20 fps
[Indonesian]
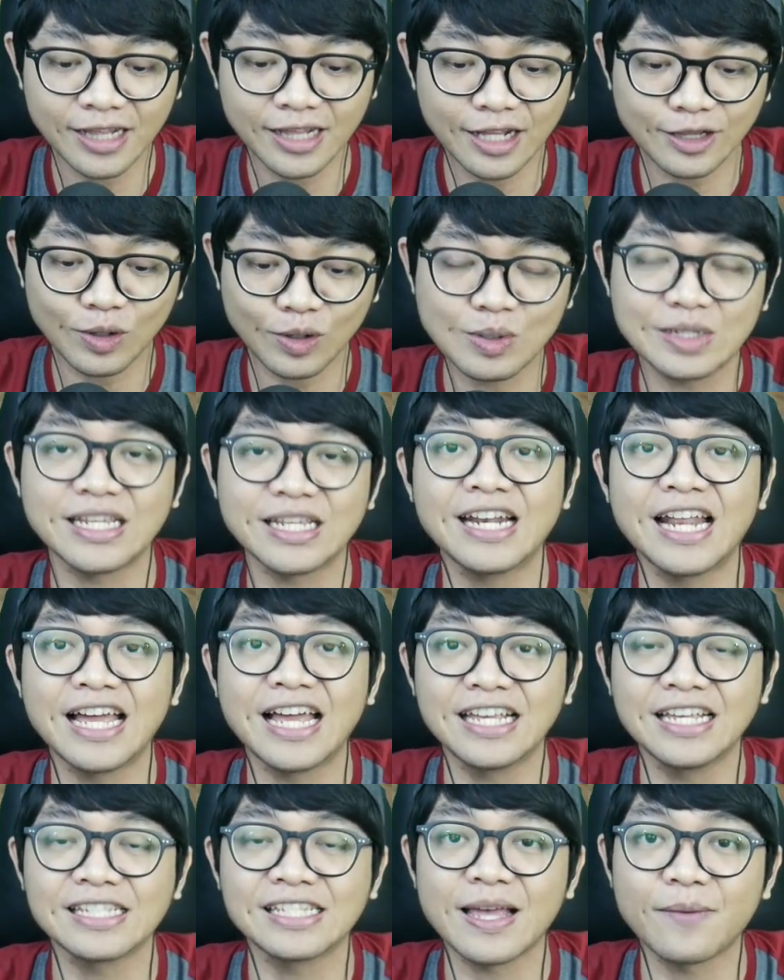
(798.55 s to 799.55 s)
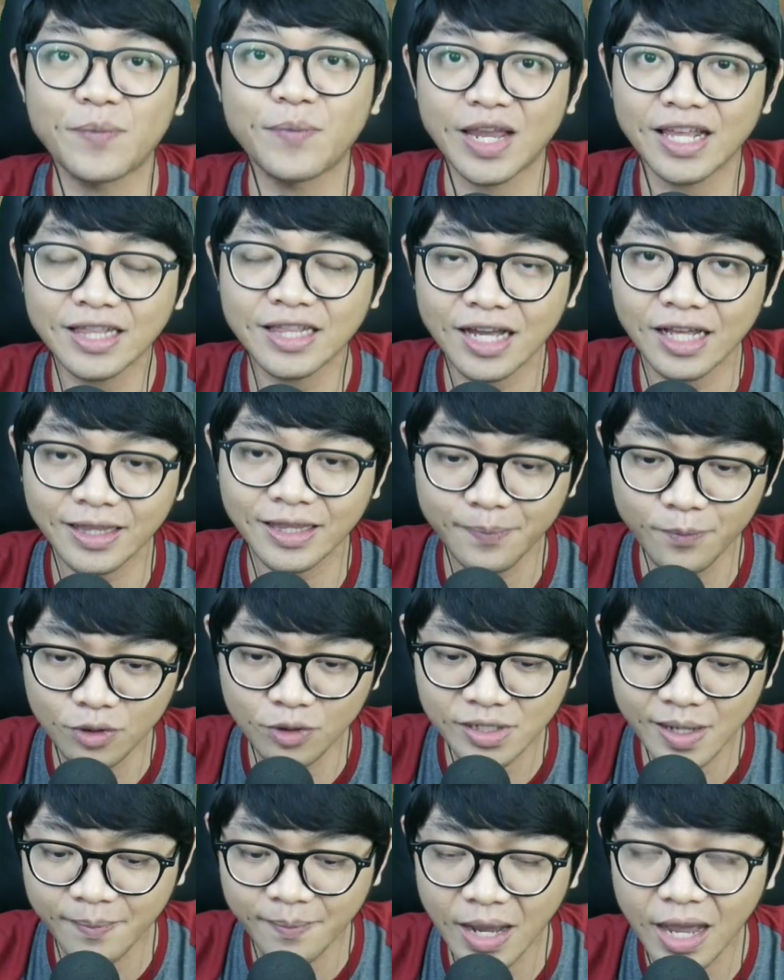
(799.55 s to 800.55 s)
Kita terusin lagi sampai kita ketemu
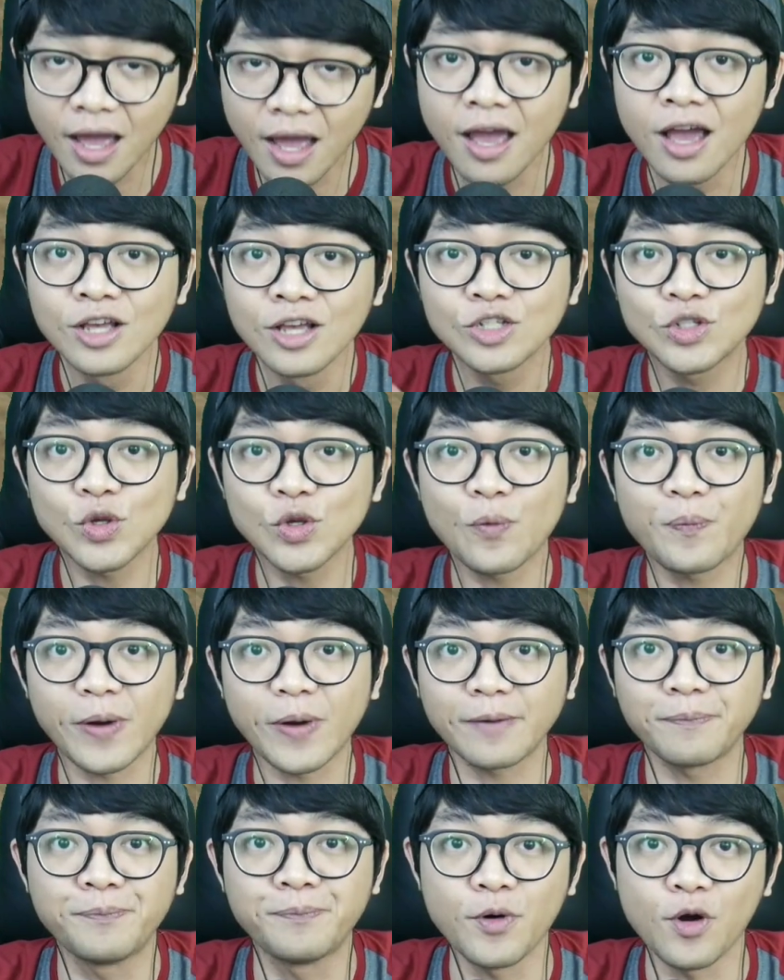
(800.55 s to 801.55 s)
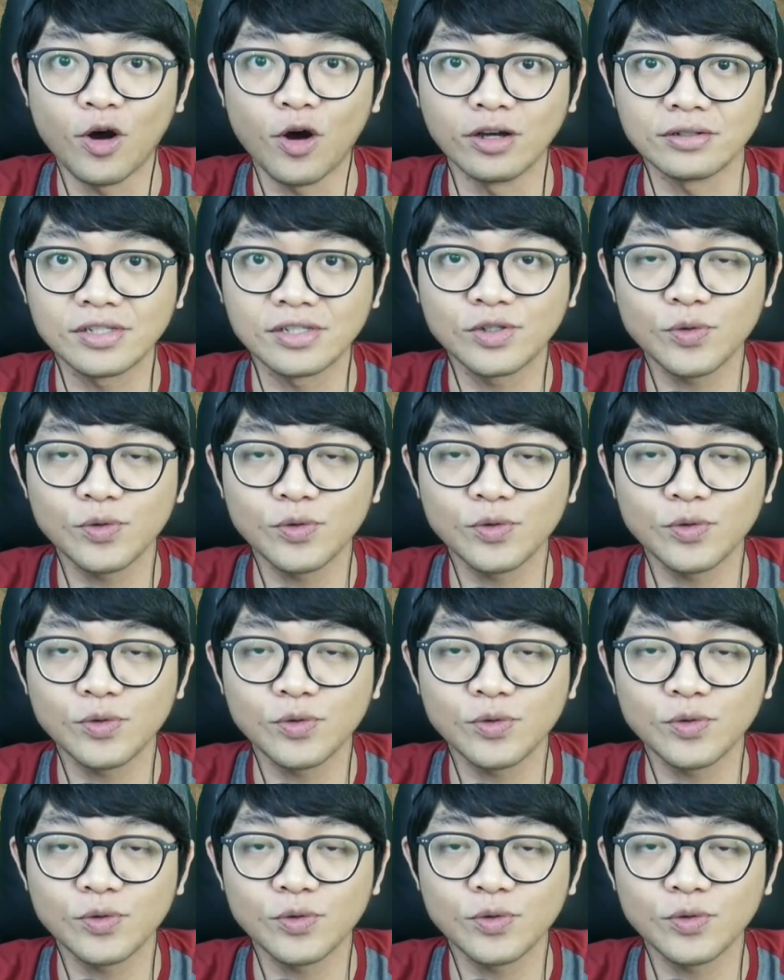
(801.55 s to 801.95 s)
sama Super Boss.